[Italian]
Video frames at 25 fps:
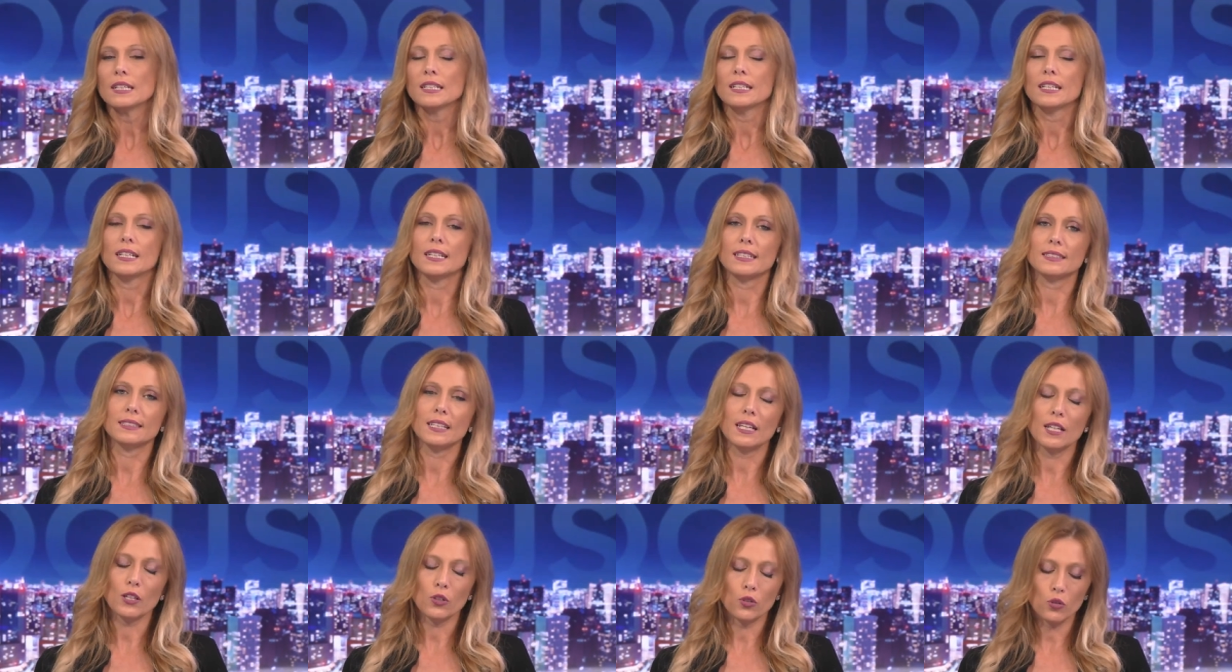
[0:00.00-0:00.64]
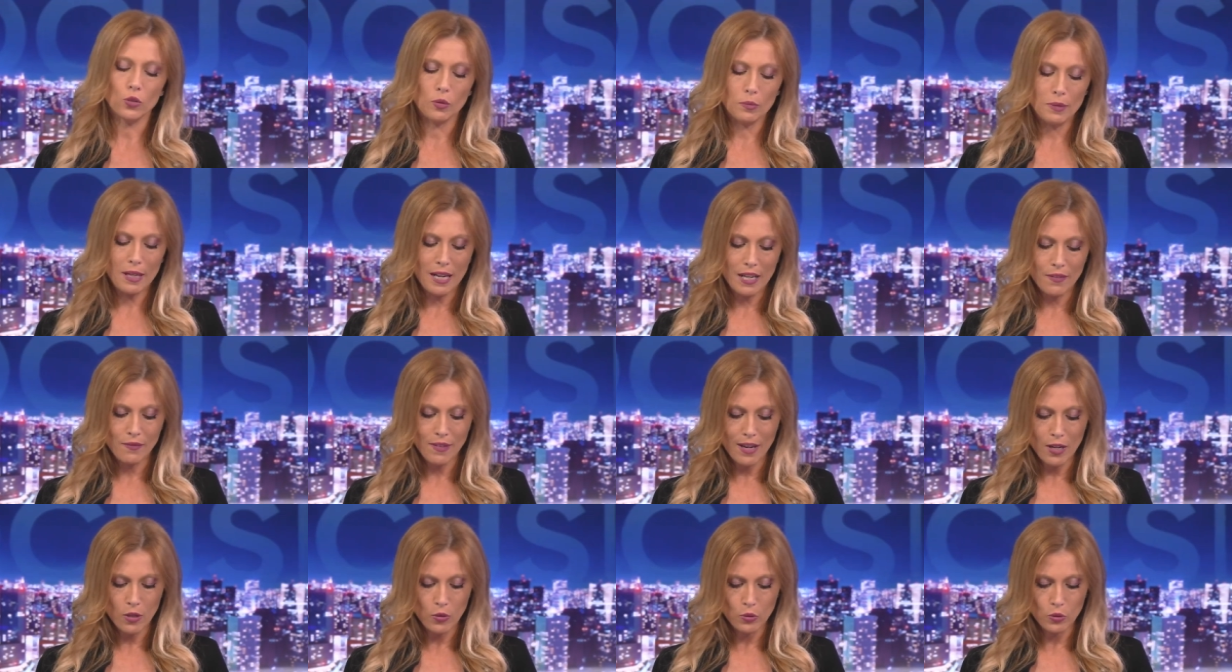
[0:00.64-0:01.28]
eh, dell'economia a
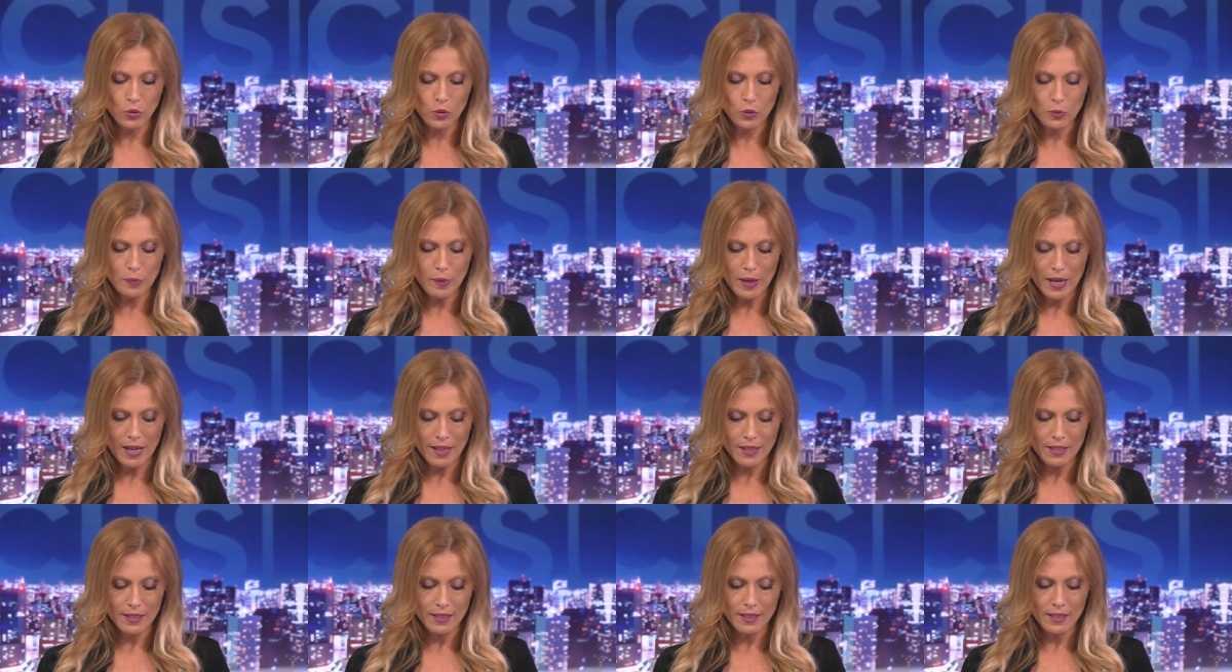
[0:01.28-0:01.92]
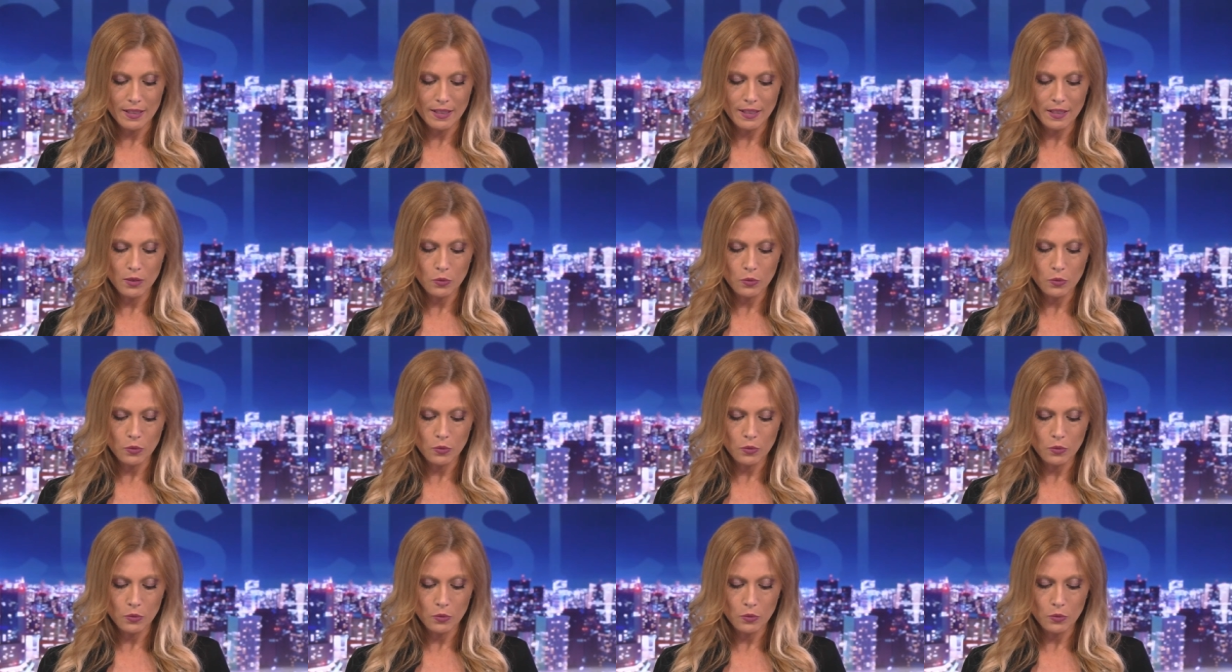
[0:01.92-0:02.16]
livello globale.